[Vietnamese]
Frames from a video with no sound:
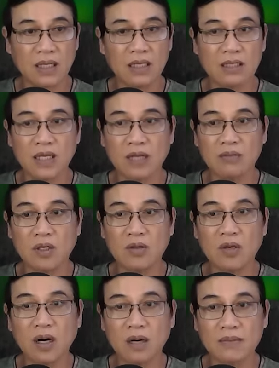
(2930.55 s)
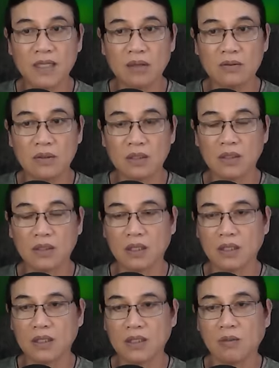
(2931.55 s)
Anh xem có hợp không?
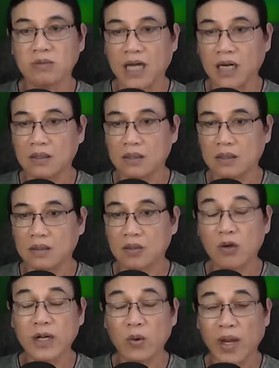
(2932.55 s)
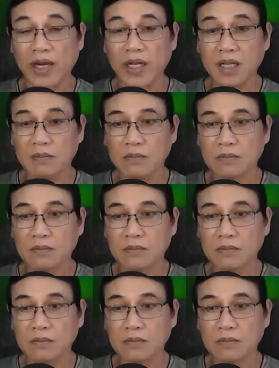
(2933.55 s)
Không cần, cô ra ngoài đi.